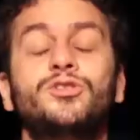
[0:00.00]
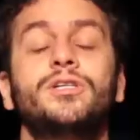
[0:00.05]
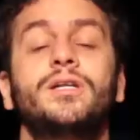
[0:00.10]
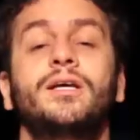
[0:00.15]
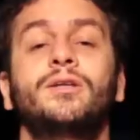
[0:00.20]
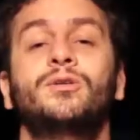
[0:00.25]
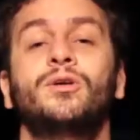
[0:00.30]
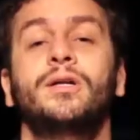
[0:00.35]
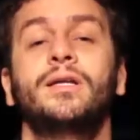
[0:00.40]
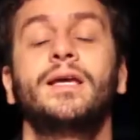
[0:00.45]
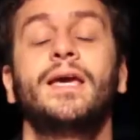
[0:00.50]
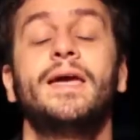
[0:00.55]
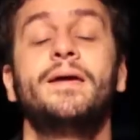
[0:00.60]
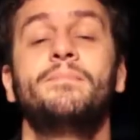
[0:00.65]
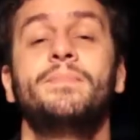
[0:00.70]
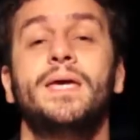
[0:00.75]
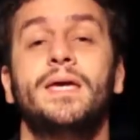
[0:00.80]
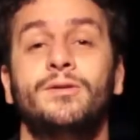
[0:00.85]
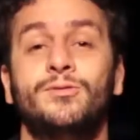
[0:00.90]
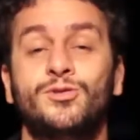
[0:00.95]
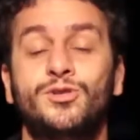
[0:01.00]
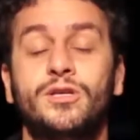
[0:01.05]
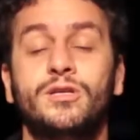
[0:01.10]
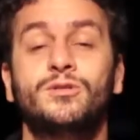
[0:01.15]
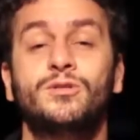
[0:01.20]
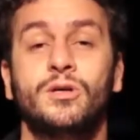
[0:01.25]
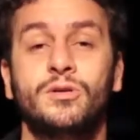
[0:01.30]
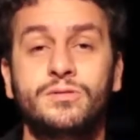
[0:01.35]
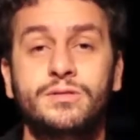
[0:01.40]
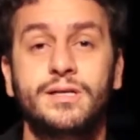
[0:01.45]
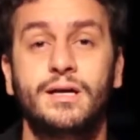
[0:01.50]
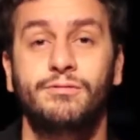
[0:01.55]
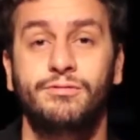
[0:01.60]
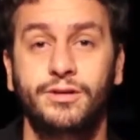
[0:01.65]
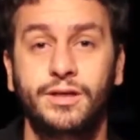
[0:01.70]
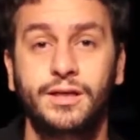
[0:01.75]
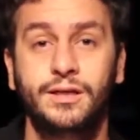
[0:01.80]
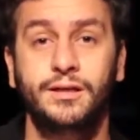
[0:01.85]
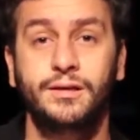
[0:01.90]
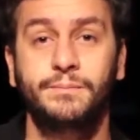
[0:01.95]
E o diretor ninguém menos que Tom
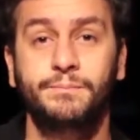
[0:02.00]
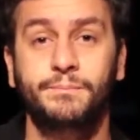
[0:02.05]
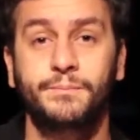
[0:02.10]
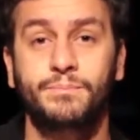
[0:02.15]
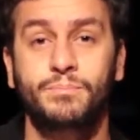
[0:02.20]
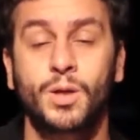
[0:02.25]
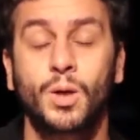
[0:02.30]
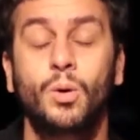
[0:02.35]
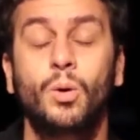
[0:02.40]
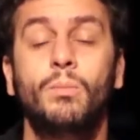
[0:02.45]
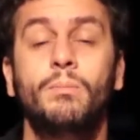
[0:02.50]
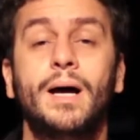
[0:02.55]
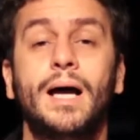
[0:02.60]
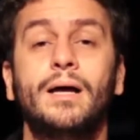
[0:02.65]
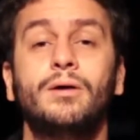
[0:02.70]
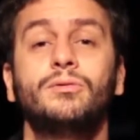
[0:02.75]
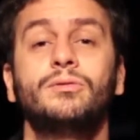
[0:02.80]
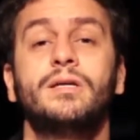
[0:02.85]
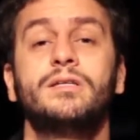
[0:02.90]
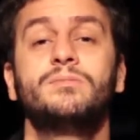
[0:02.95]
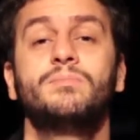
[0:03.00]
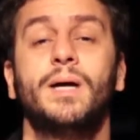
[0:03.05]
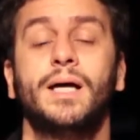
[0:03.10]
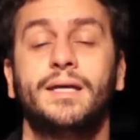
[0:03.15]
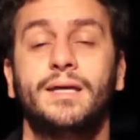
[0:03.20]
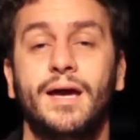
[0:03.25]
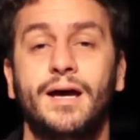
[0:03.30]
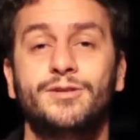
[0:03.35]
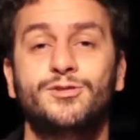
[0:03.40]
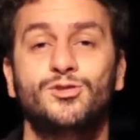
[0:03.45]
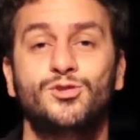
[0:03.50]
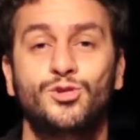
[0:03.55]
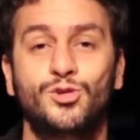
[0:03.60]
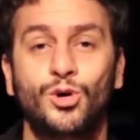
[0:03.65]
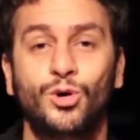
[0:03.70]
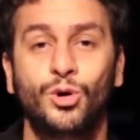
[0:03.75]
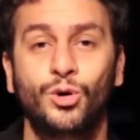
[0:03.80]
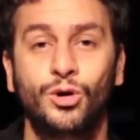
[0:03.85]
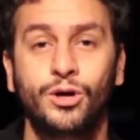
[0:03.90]
Savini, o mago das maquiagens de